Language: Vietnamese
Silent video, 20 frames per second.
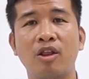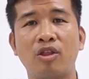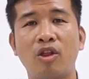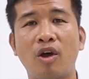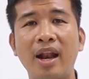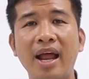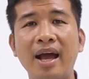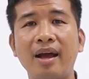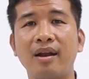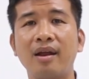
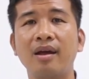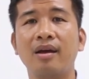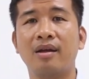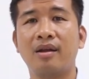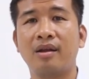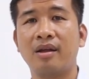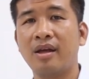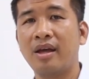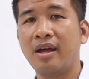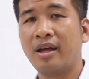nó lắc đó
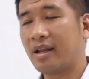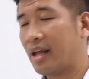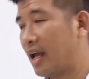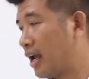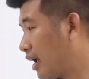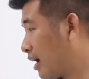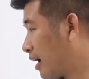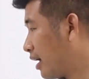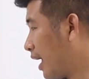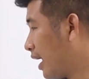
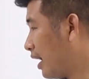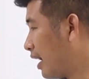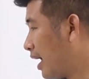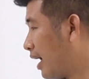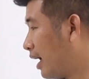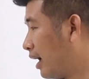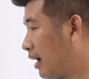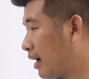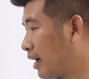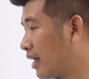thì cái đấy
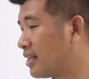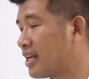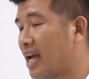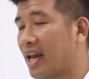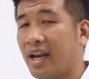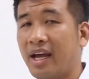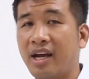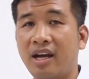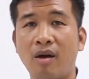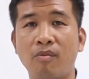là cái
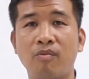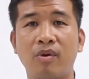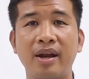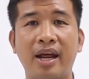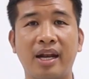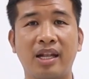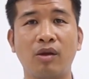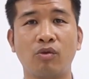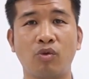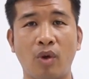sàn đấy không có
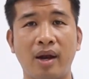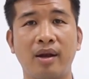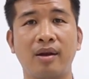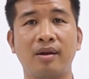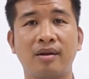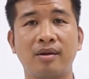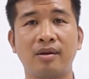đạt tiêu chuẩn